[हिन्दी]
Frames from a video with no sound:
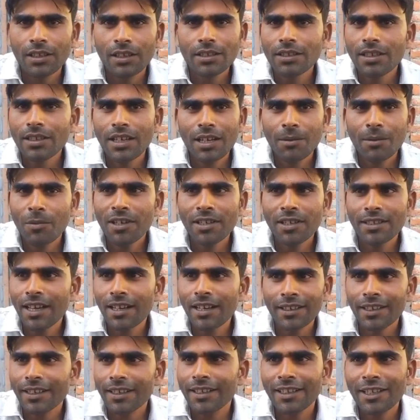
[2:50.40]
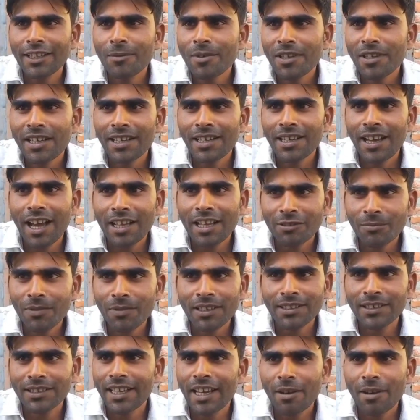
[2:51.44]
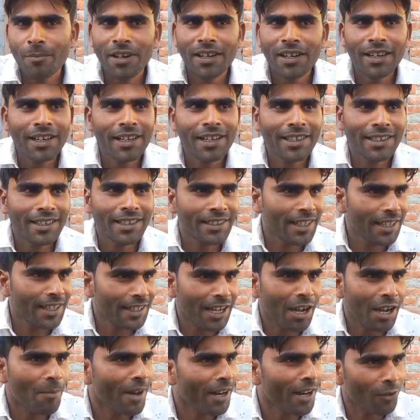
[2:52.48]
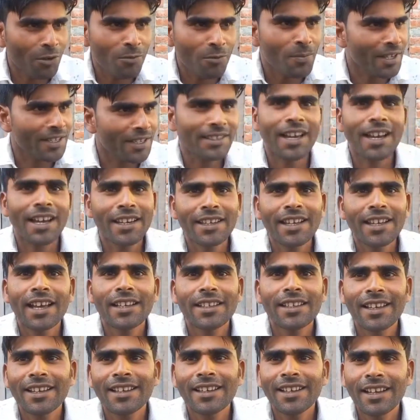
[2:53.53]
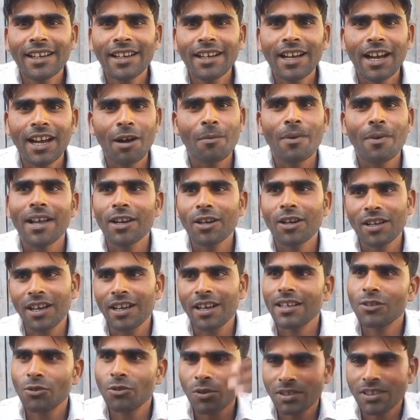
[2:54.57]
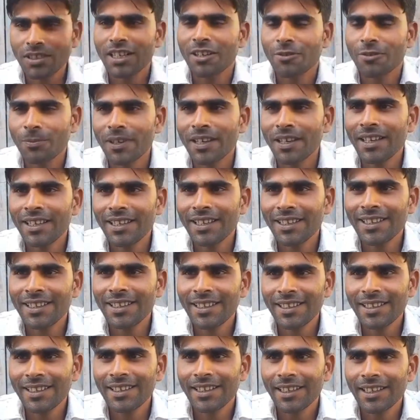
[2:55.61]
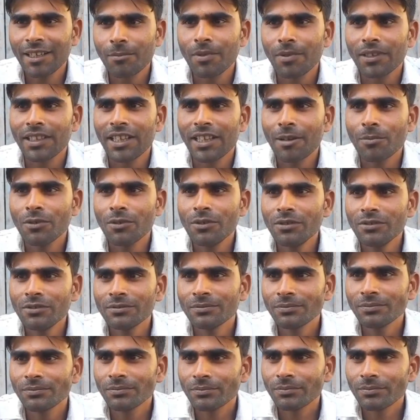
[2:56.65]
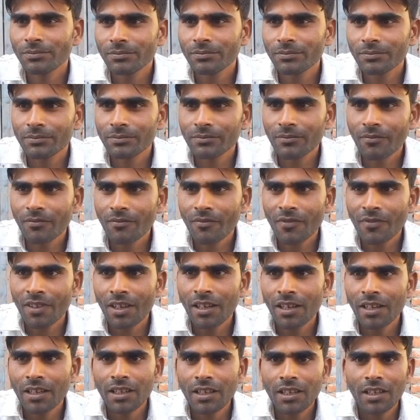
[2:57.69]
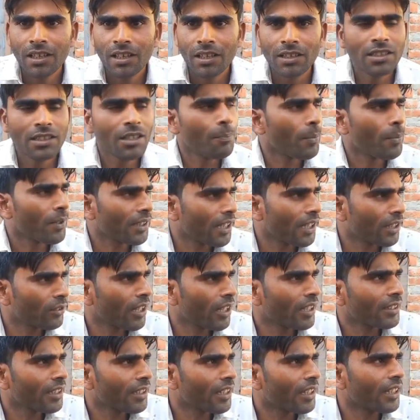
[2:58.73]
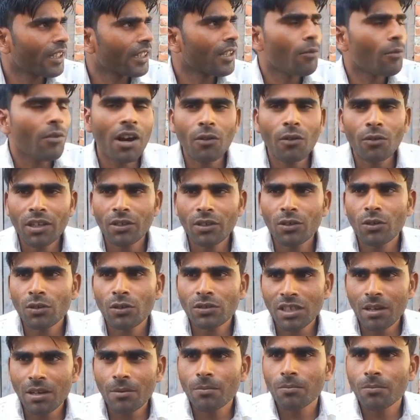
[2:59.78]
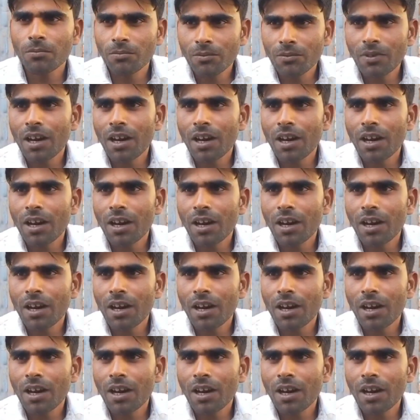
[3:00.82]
इसका मतलब भाई जानकारी नहीं है मैं आत्महत्या है मर्डर इधर का हमारा कोई पेशकार नहीं आने जाने का हमारा घर जो है सड़क पे है बताएं आपको पता कैसे लगी जब पता तो ऐसे लगी जब गाँव के लोग सब